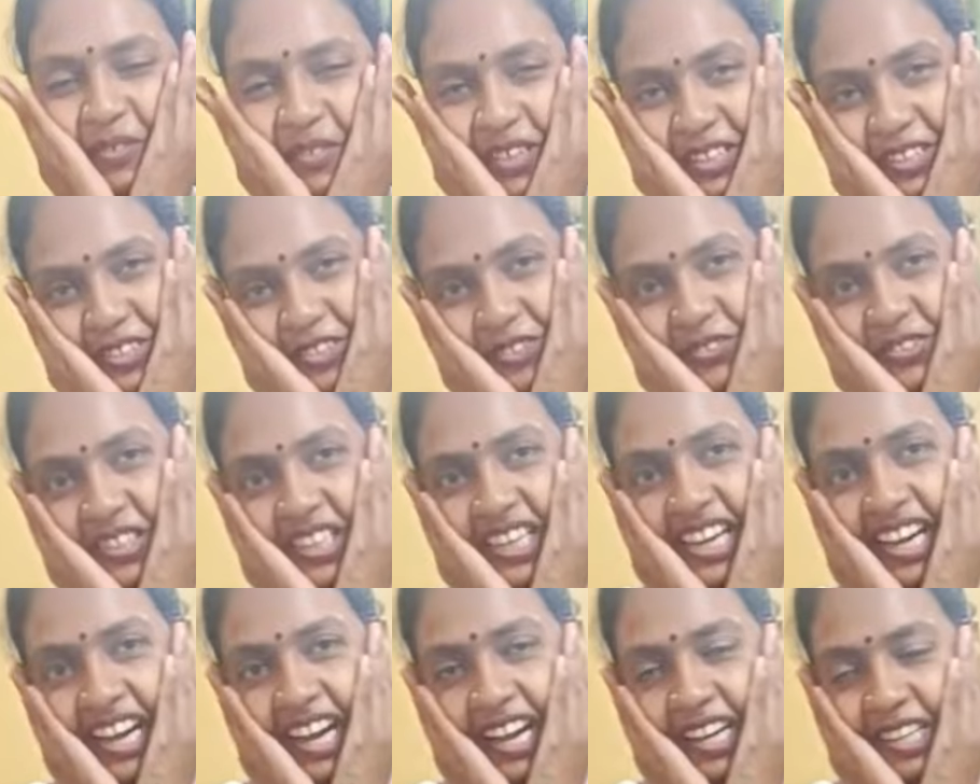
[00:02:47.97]
ওরা
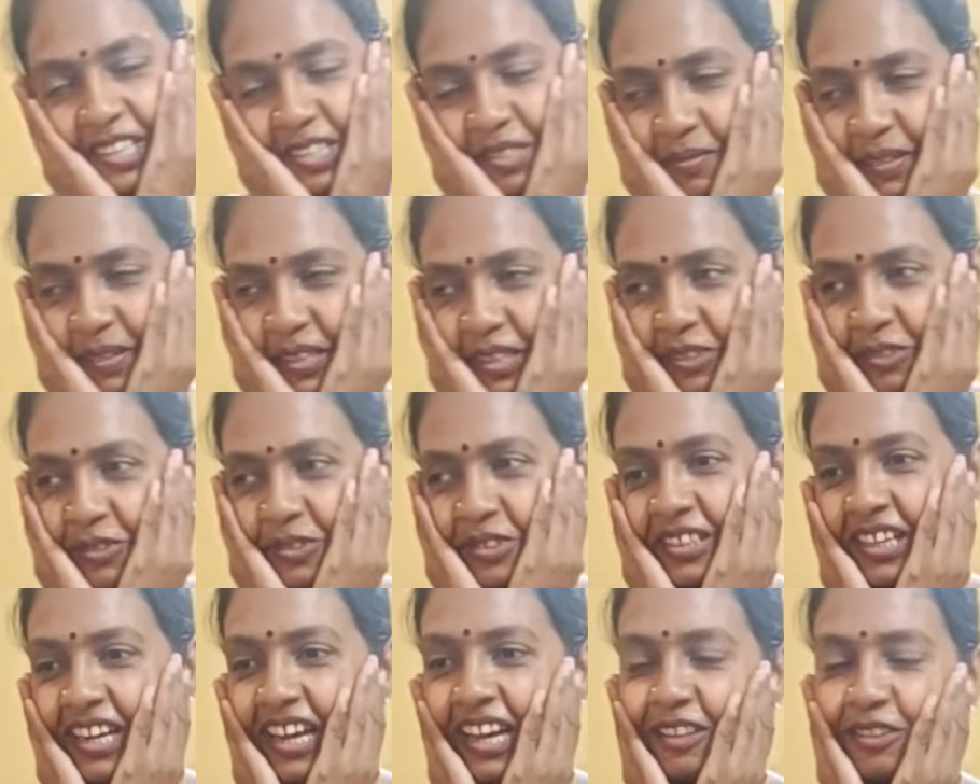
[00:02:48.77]
শুনলে হাসবে
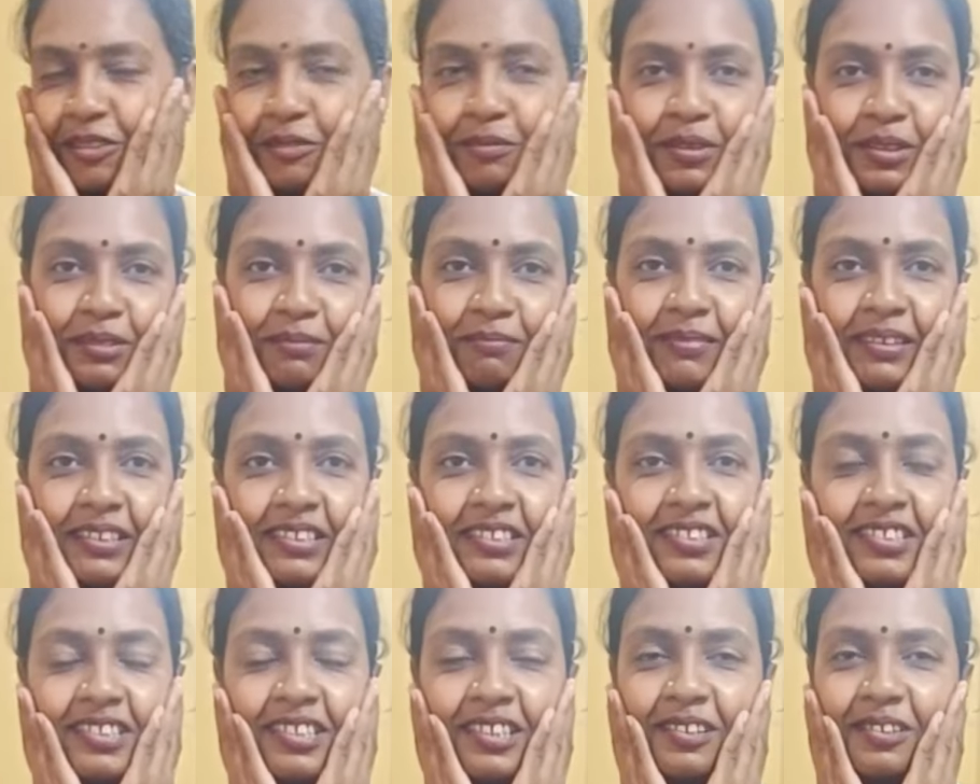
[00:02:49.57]
ইঁদুরটা এত
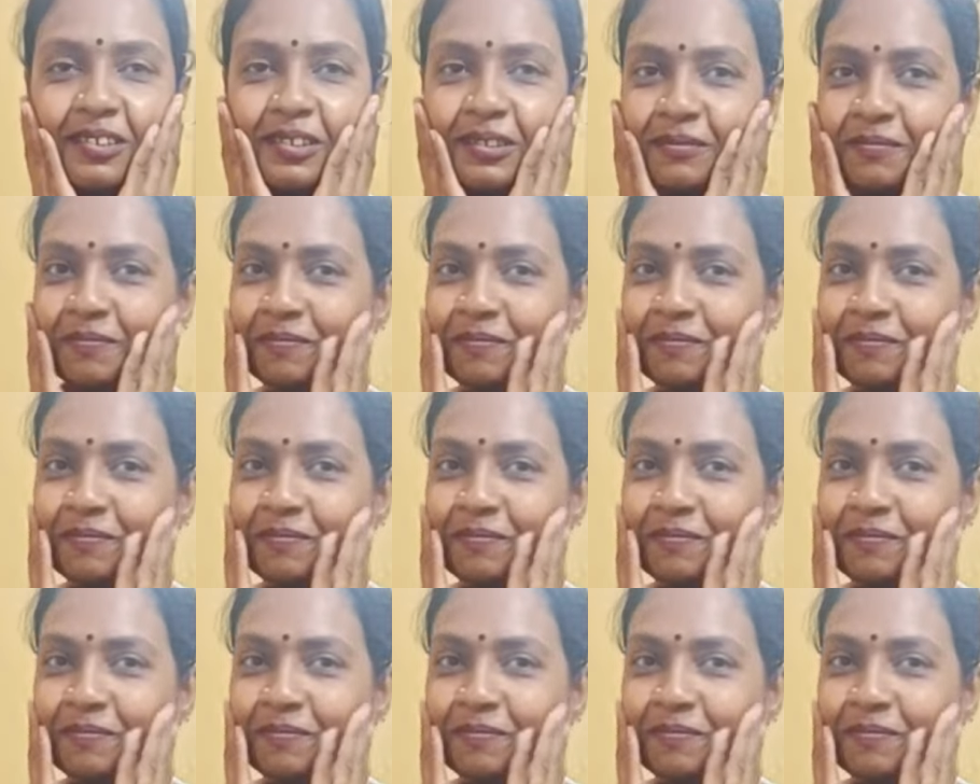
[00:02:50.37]
বদমাইশ ছিল